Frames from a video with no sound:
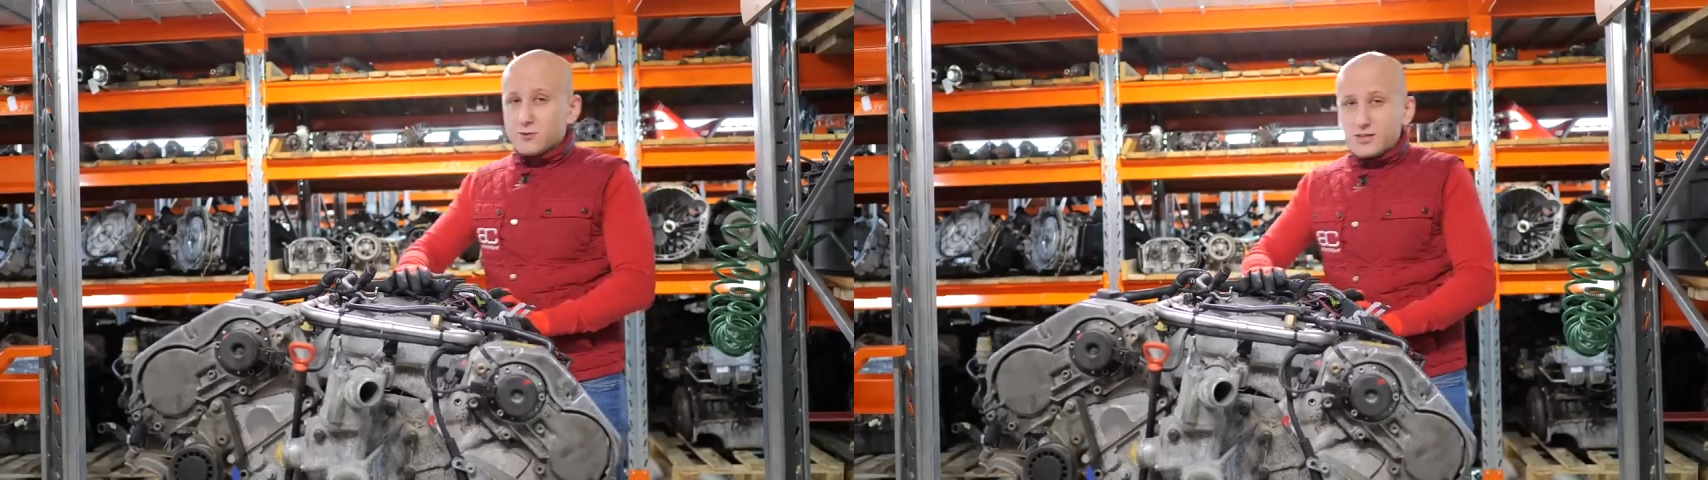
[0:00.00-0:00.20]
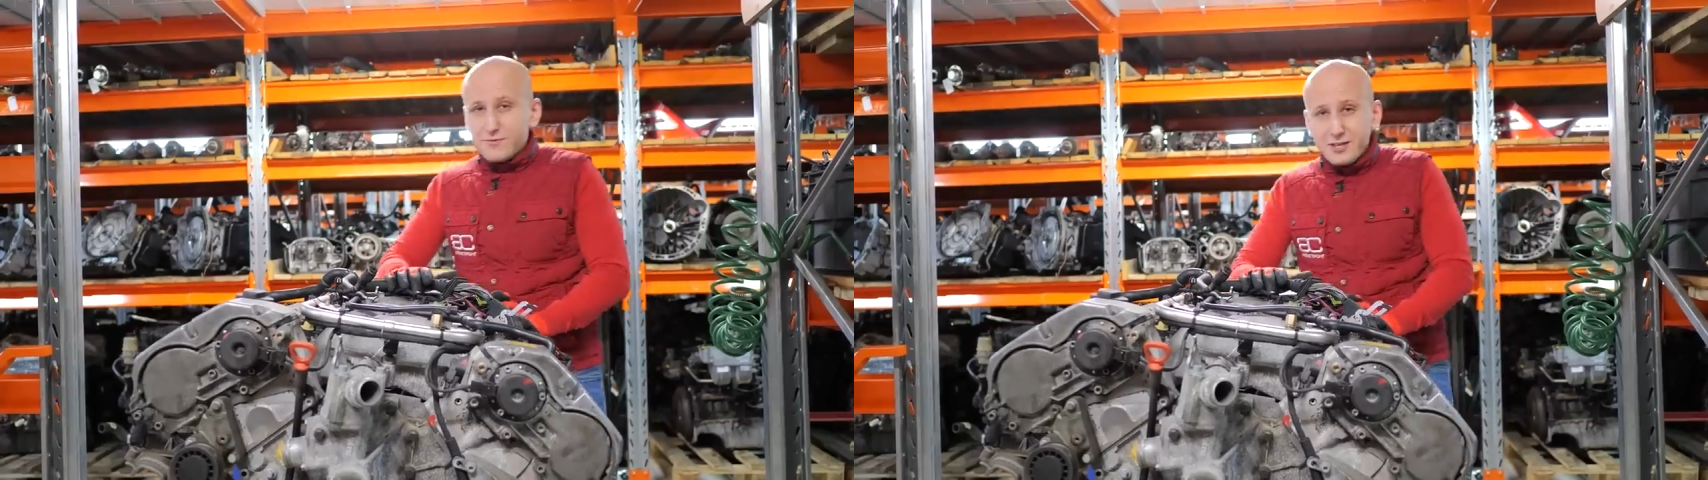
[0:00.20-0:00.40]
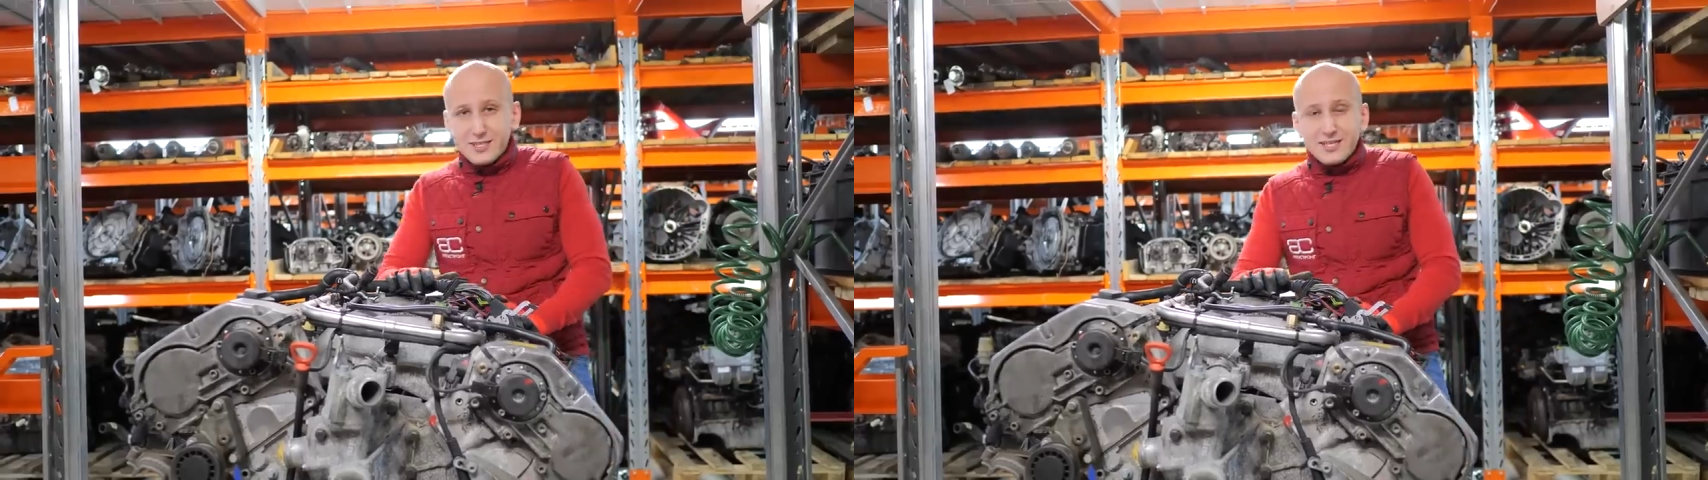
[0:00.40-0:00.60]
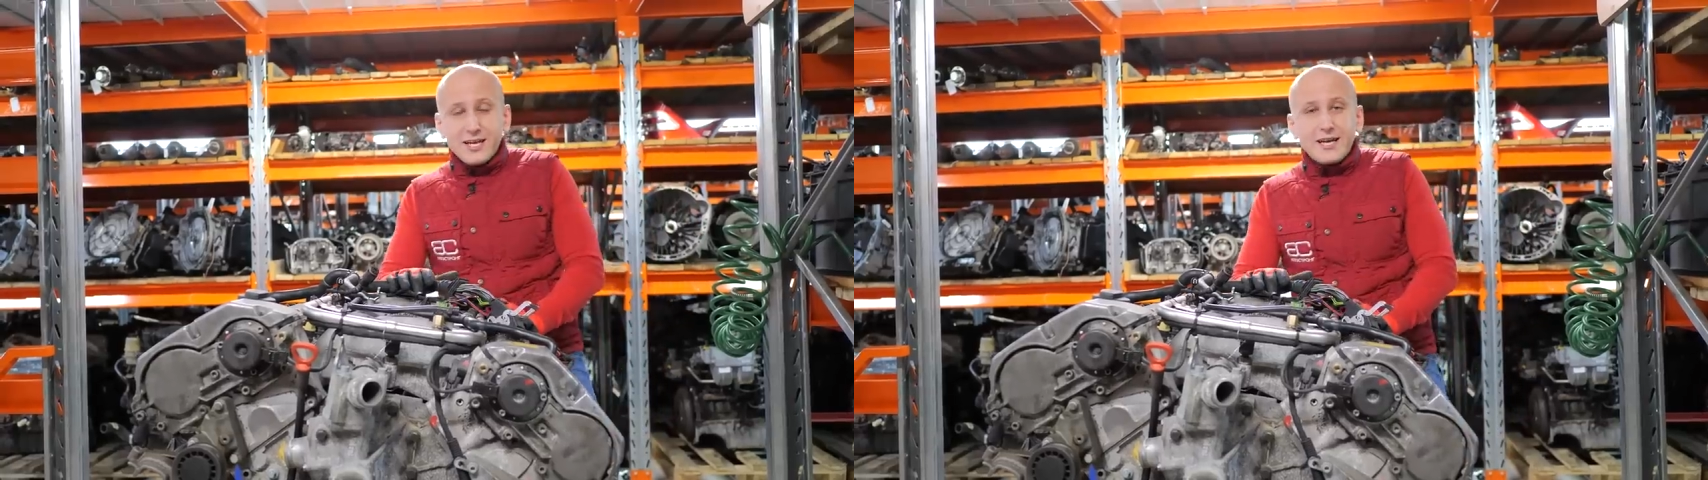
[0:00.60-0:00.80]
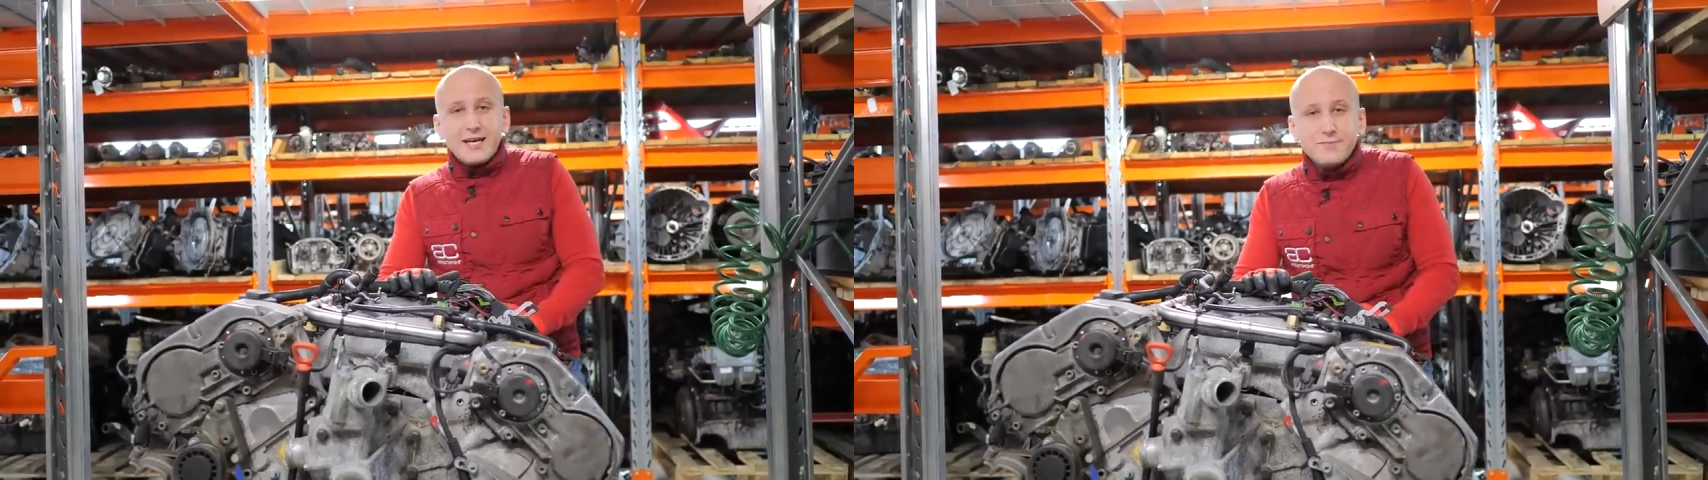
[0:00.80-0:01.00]
заслонка
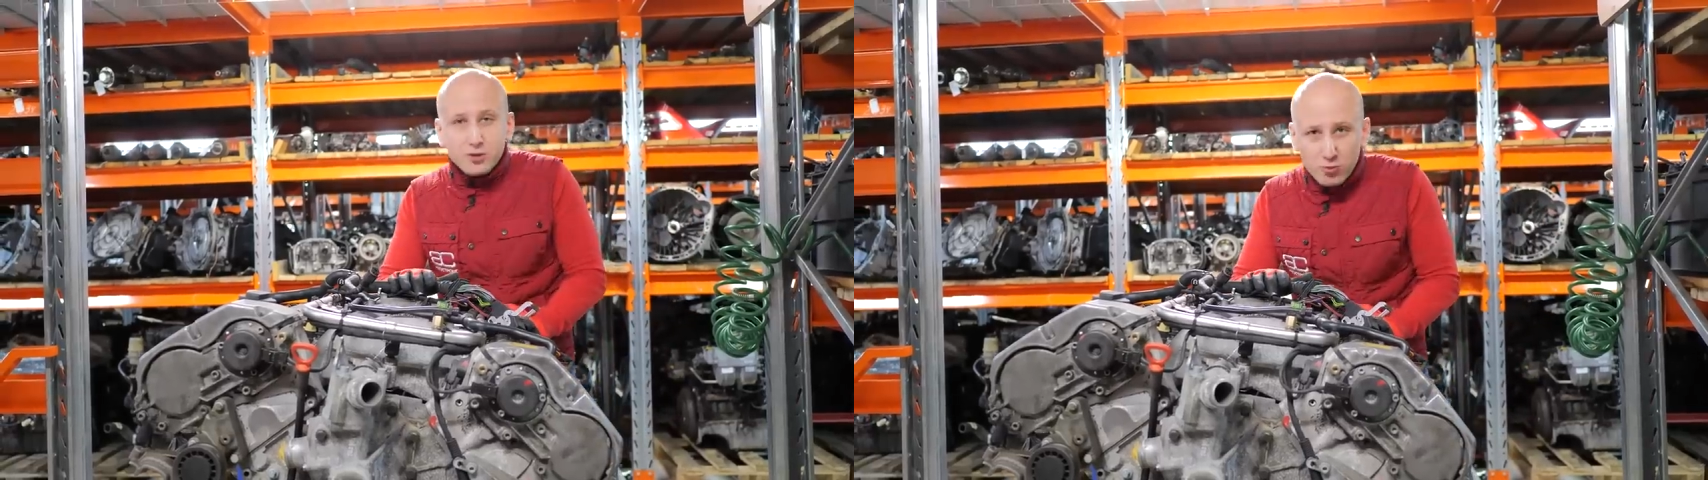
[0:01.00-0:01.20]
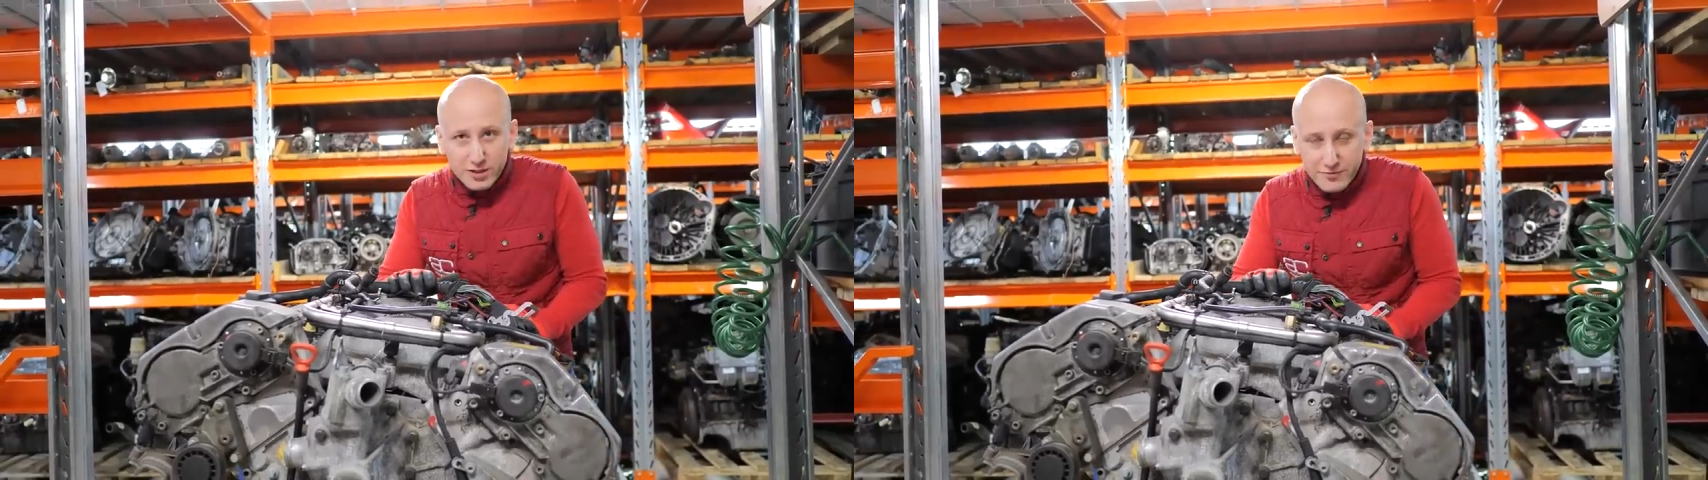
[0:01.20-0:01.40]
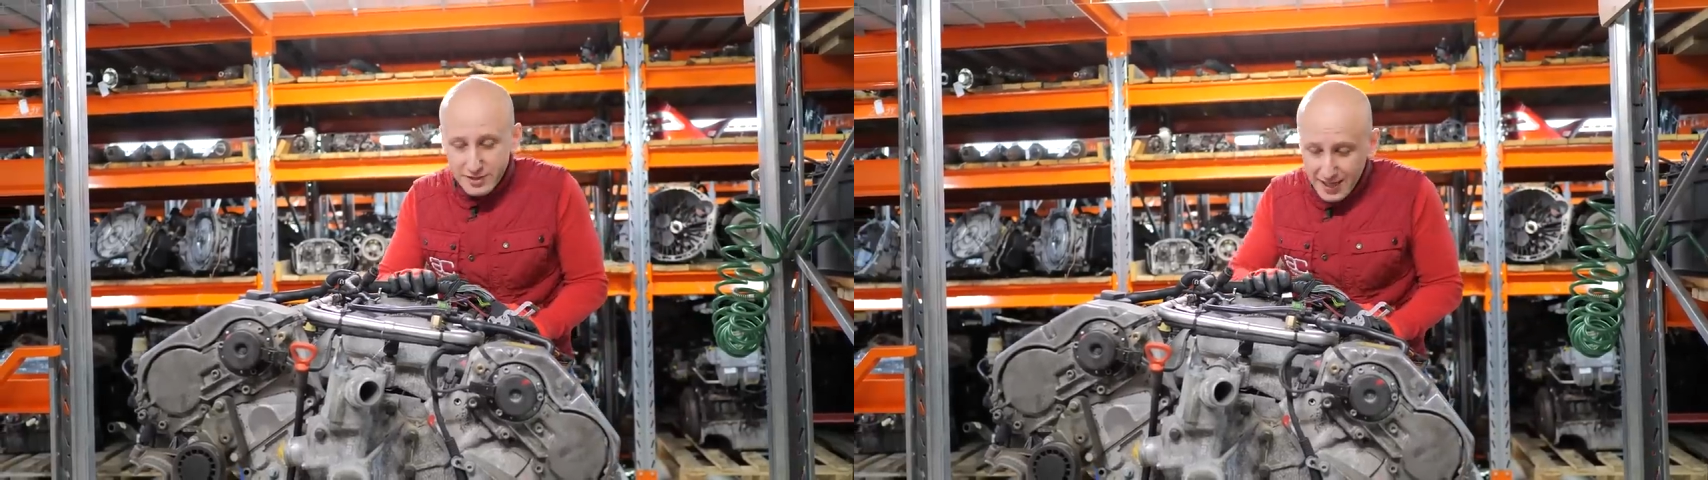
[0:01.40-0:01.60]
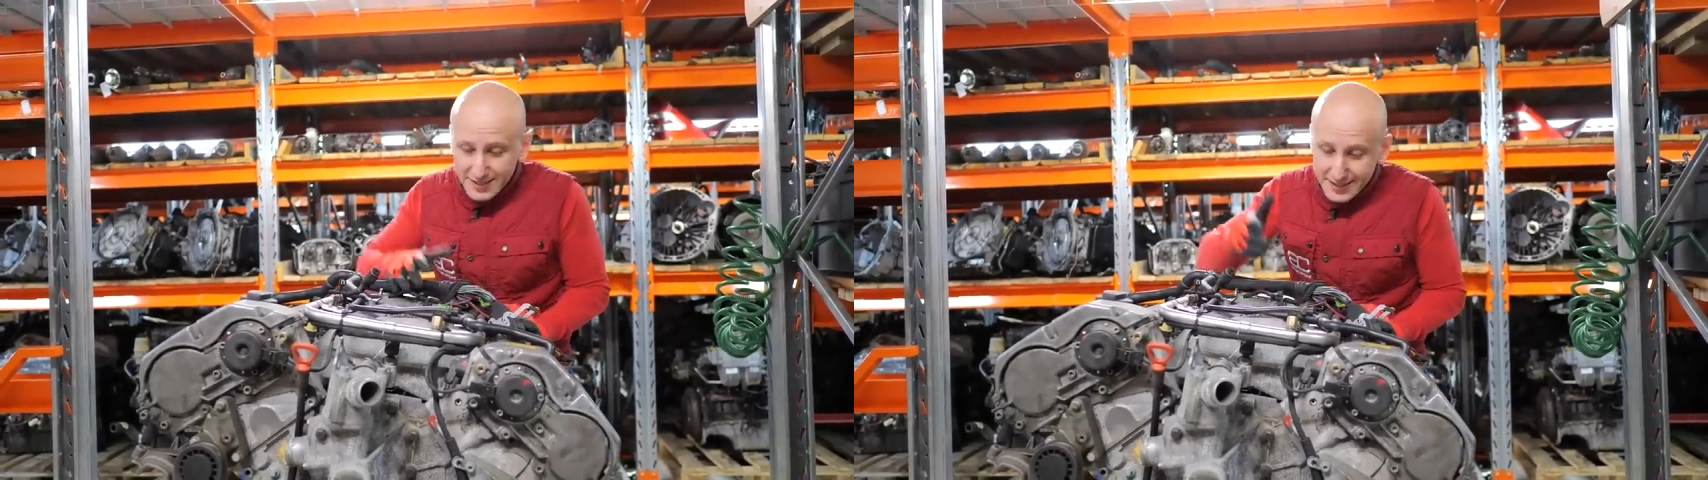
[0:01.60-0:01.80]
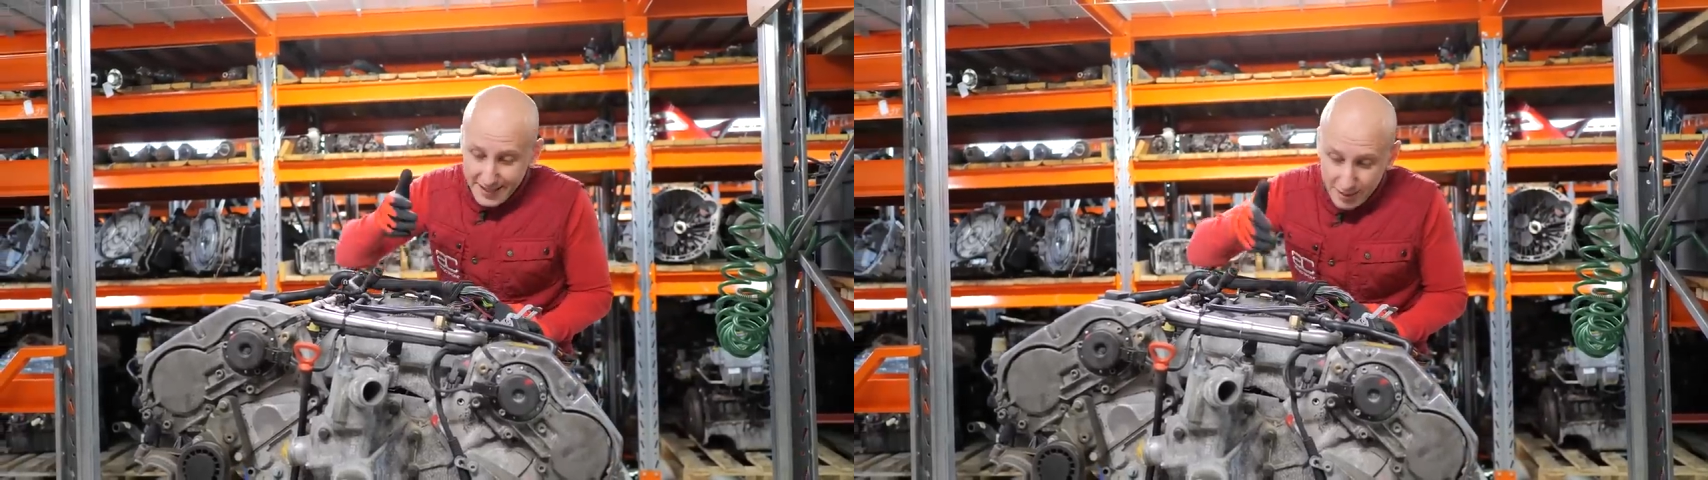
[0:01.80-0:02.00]
двигателя М119,